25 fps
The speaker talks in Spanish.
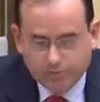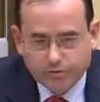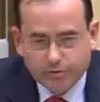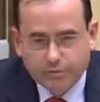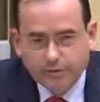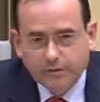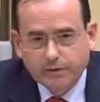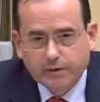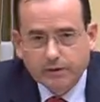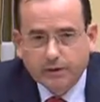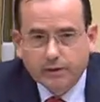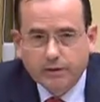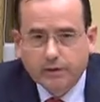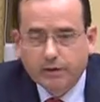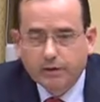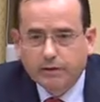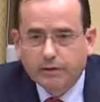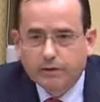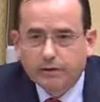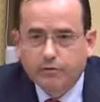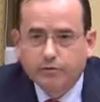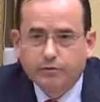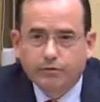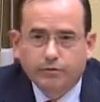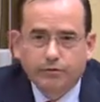pues
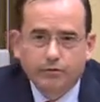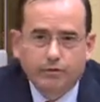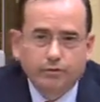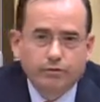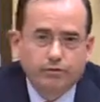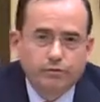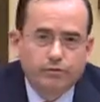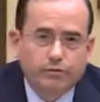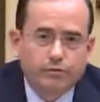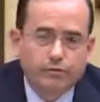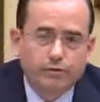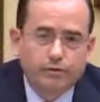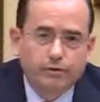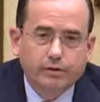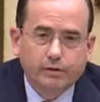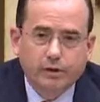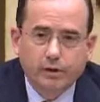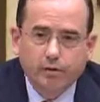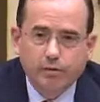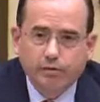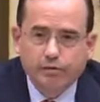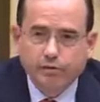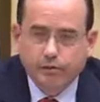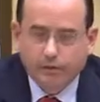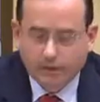evitaría que esos centros
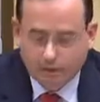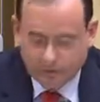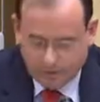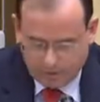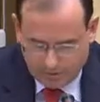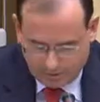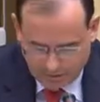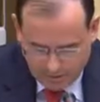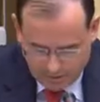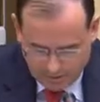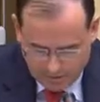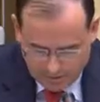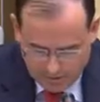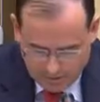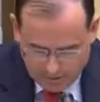concertados tengan,